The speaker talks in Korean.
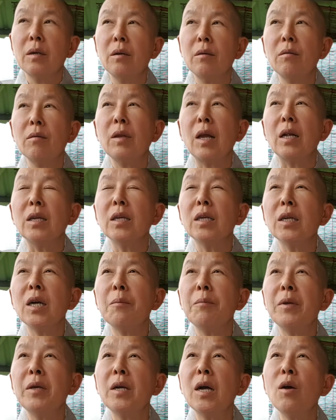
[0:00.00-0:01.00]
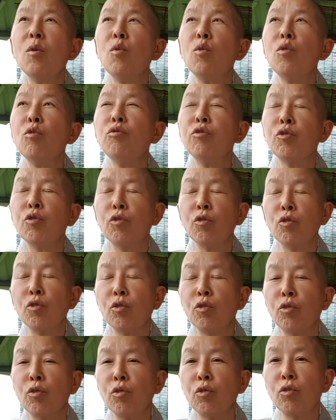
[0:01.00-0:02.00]
그리고 날씨가 비가 오고
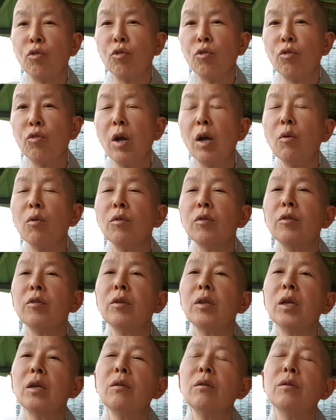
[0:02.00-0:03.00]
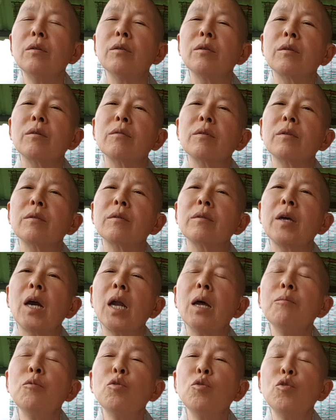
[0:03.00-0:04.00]
후충충하고 그럴 때는
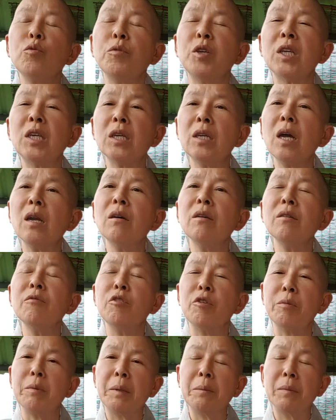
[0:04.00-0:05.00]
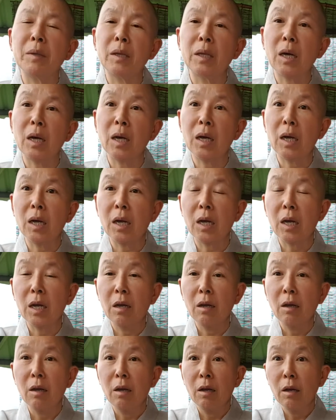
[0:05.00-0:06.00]
사람도 좀싫어하는 의미입니다.
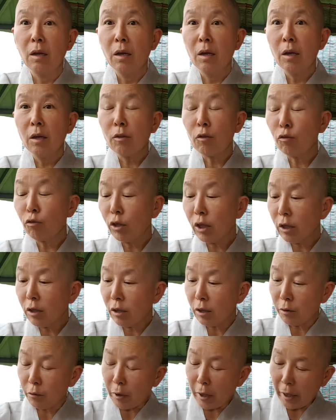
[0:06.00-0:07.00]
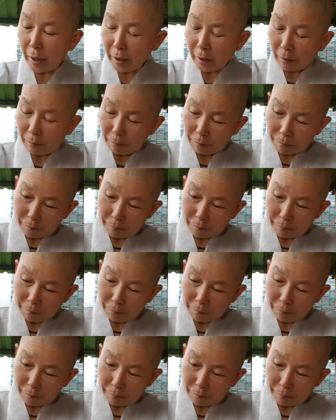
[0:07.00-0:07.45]
그래서 우리들 왜